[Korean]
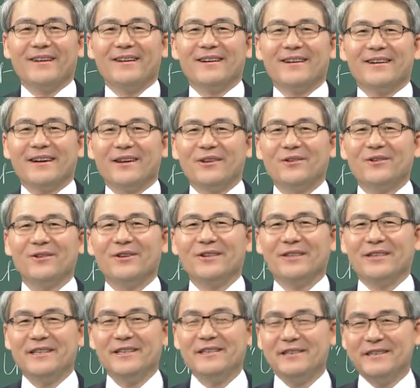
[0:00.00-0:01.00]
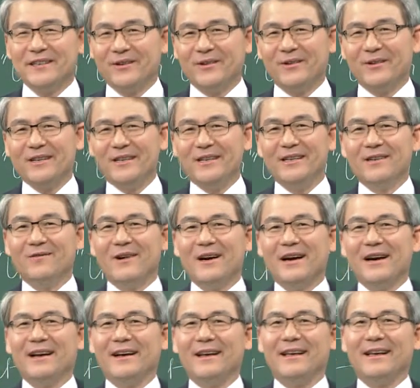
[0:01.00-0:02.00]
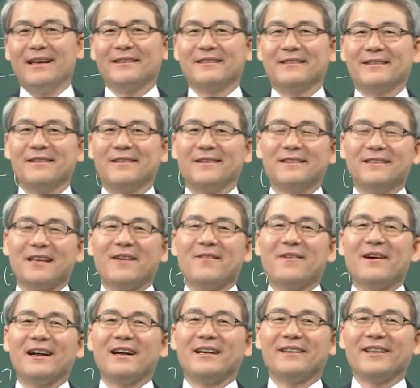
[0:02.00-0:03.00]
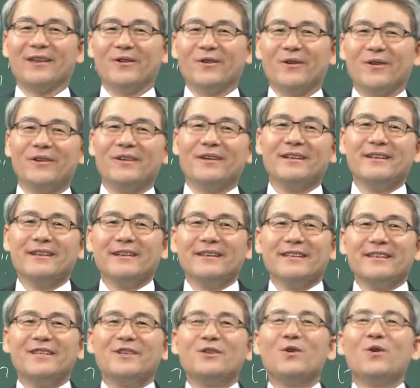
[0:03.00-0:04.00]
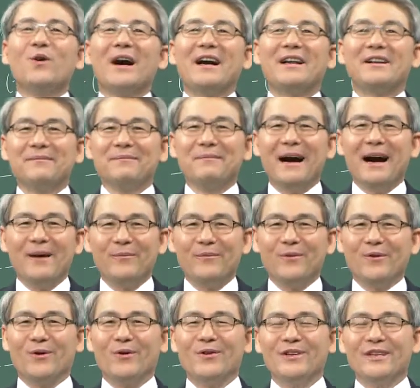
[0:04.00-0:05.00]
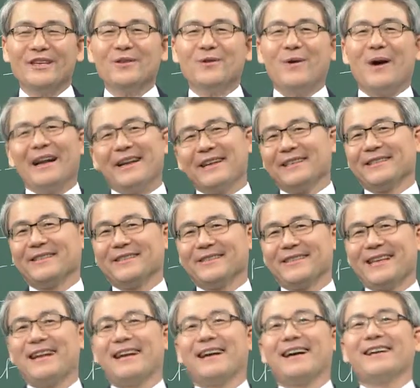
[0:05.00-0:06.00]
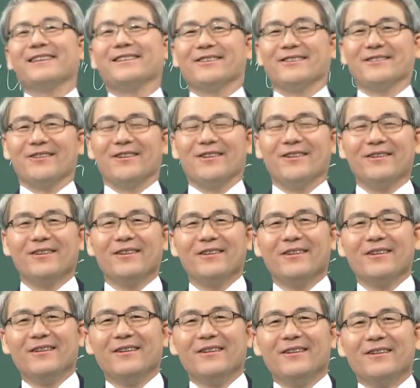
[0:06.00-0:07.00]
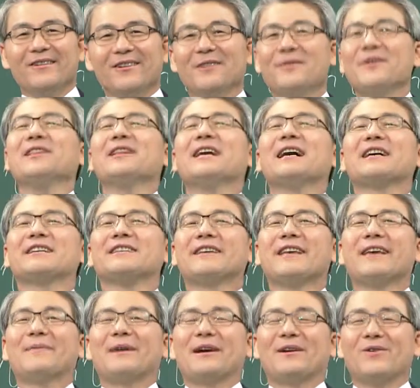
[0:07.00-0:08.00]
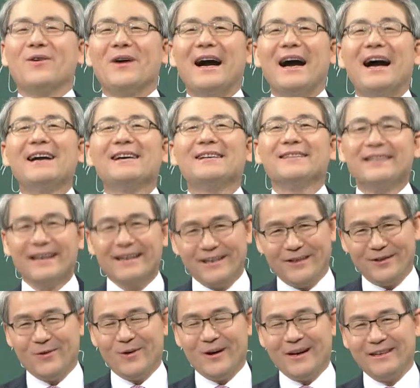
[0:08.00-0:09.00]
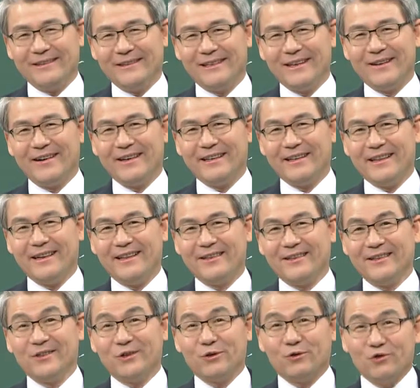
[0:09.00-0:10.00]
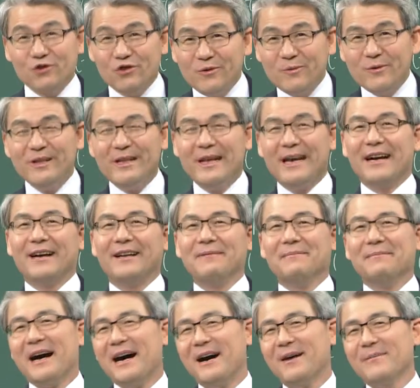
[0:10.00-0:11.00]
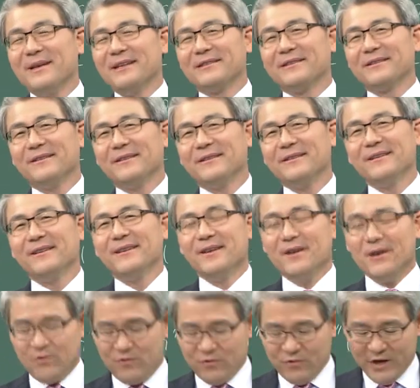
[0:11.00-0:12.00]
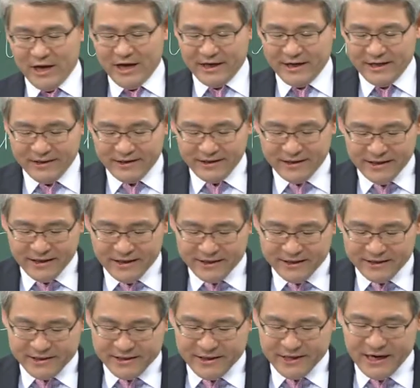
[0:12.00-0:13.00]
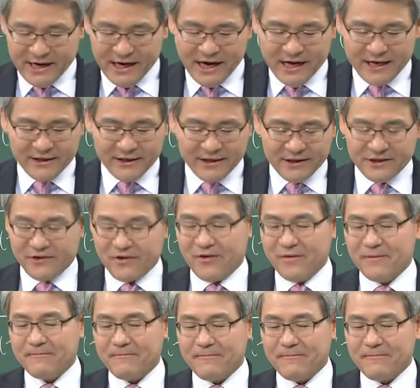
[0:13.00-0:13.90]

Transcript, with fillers: 그래가지고 실제로 일과에서 생활할 때도 기도하는 마음으로 기도 안에서 살아가는 거죠. 그러면 그게 바로 항상 기도하는 생활이 되는 거죠. 주님을 향한 마음에서 우리의 일을 진행하는 거죠.